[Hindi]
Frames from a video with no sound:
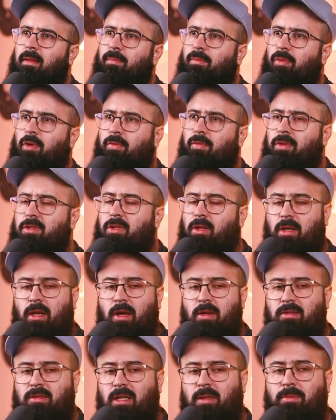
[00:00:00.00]
प्रॉफिट
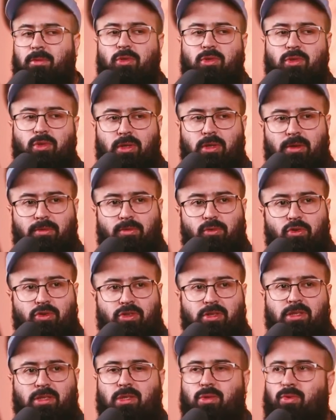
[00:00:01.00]
सल्लल्लाहु यूज टू गिव
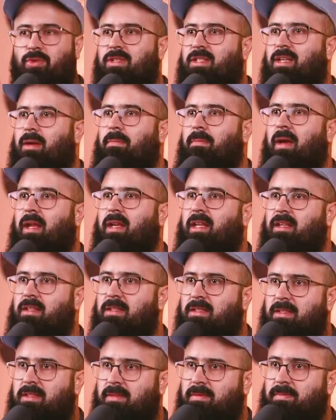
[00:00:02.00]
क्वेश्चन टू हिज
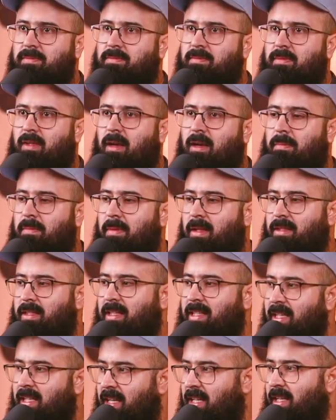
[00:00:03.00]
कंपेनियंस अपना
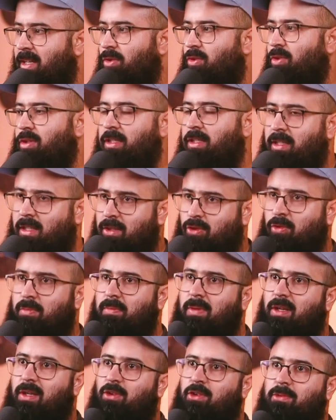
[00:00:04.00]
तकिया लेकर उनको देते कि
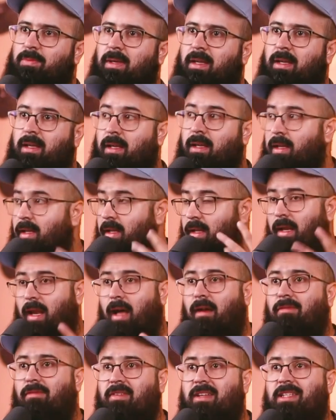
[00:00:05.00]
तुम बैठो इस पर
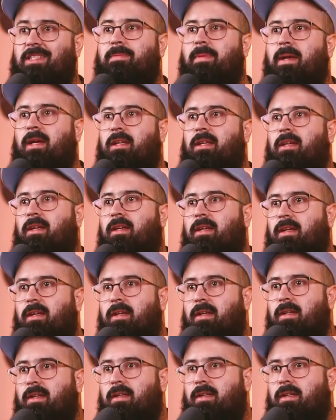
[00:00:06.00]
लव रिस्पेक्ट
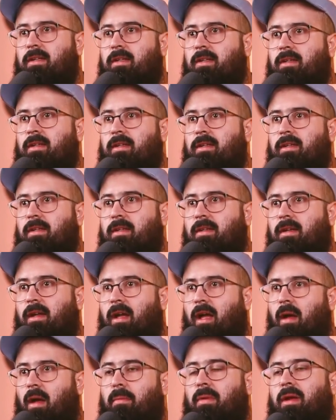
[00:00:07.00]

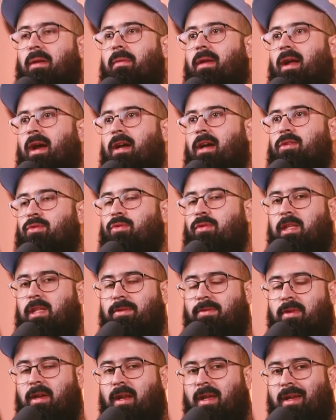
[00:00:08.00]
अमर इबन आस को एक
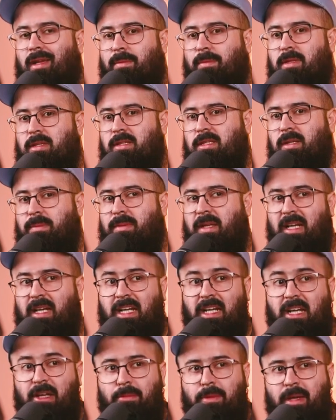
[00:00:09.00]
दफ़ा अल्लाह के बिजनेस ने
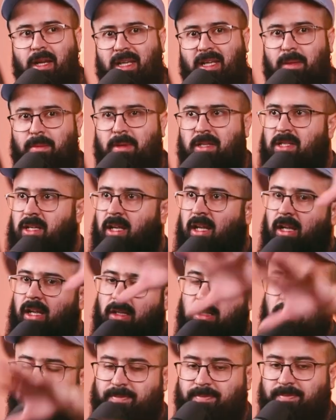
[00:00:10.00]
लीडर बना के भेजा एक